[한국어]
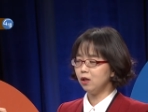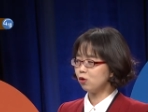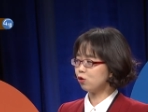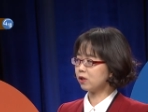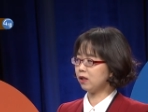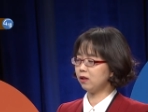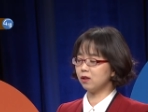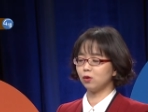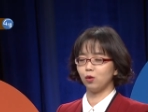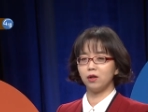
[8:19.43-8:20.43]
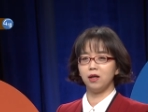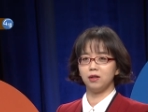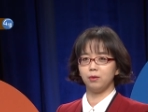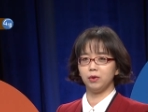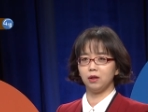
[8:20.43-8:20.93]
출산에 대해서도 이렇게
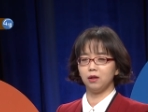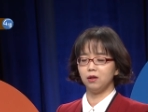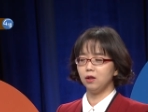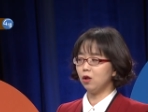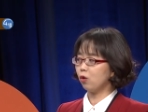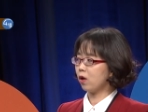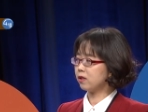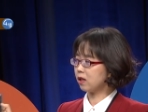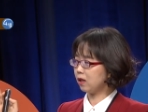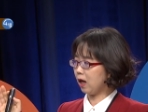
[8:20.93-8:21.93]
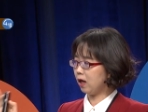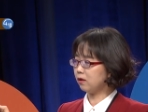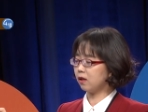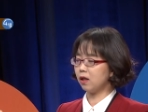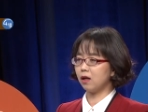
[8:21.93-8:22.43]
얘기합니다. 굉장히
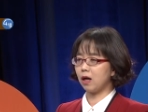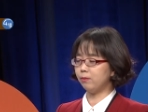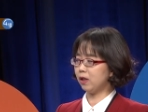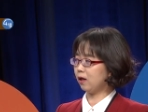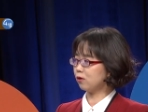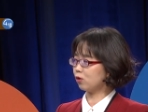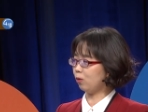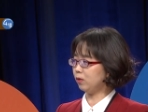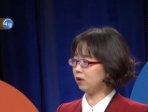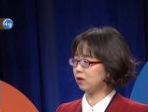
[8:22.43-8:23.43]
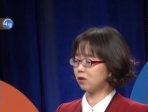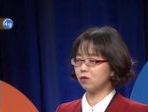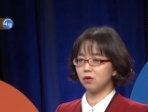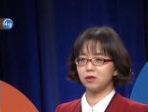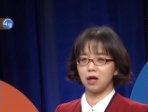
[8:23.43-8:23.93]
아이들에게 감당할 수 없는
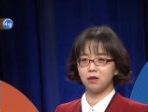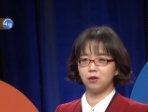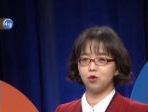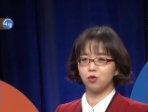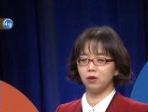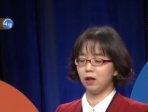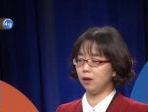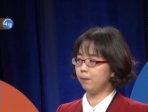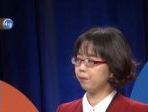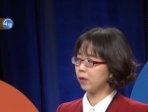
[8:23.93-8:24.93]
성적 자극을 주거나